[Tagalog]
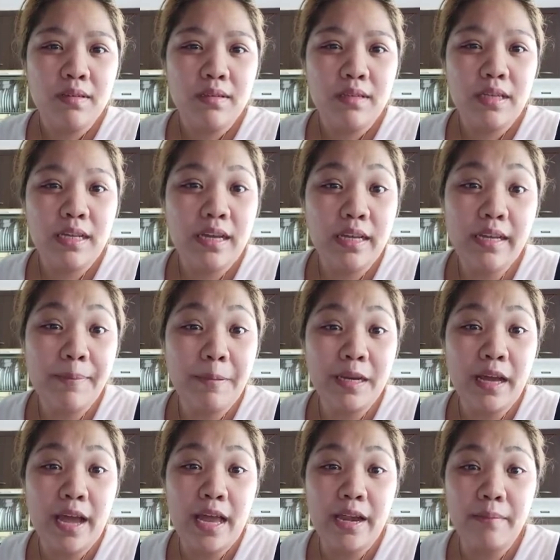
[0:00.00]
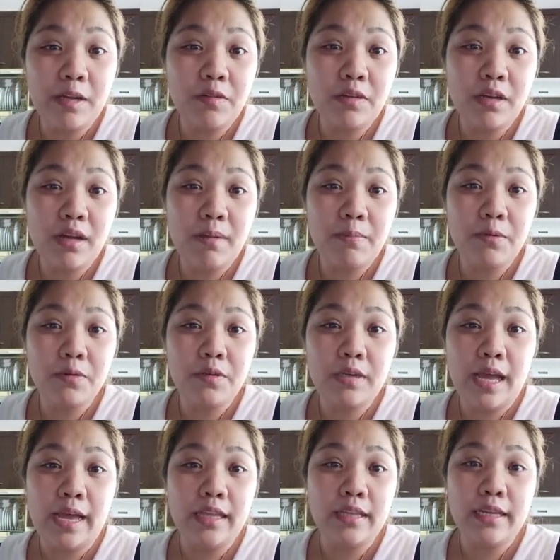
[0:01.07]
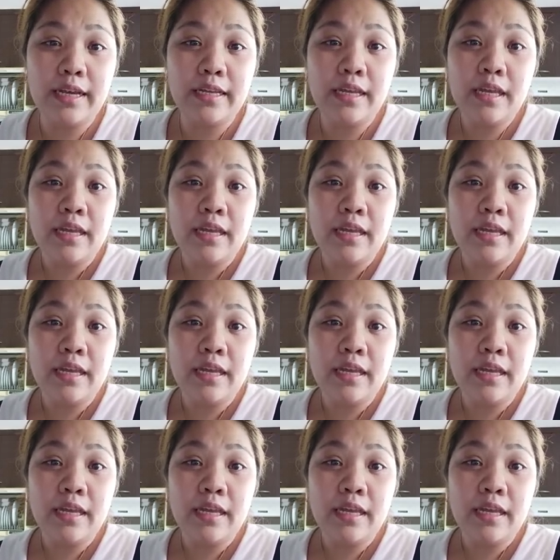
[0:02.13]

hindi kanya pinakaalaman nung nag-abroad ka, hindi, ka,